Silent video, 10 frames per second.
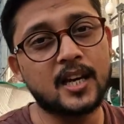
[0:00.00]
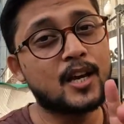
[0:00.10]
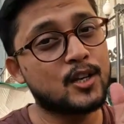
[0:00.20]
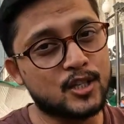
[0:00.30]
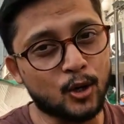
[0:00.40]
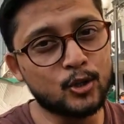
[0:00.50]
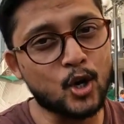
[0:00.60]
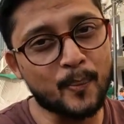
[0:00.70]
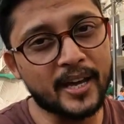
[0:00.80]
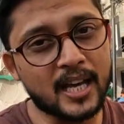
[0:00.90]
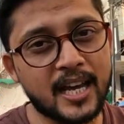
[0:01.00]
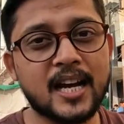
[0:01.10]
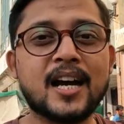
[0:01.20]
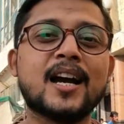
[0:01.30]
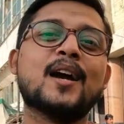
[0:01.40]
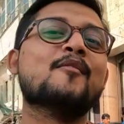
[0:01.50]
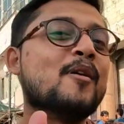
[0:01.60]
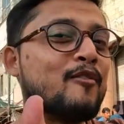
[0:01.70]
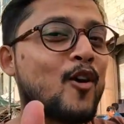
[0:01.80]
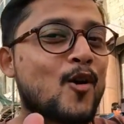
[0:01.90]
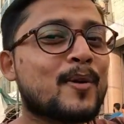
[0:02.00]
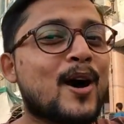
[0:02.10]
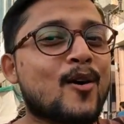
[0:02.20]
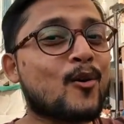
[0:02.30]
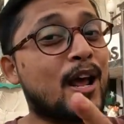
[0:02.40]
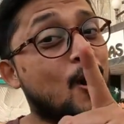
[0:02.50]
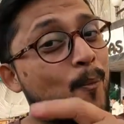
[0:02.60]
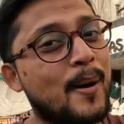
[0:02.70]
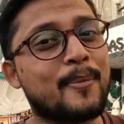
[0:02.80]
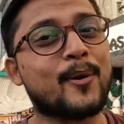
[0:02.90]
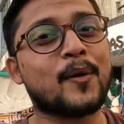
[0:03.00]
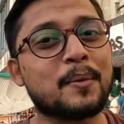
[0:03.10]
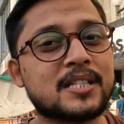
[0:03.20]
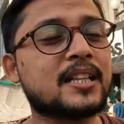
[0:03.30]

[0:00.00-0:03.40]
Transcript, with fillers: है साउथ शॉपिंग करेगा मैं ब्लॉग बनाऊंगा और आई होप आप लोगों को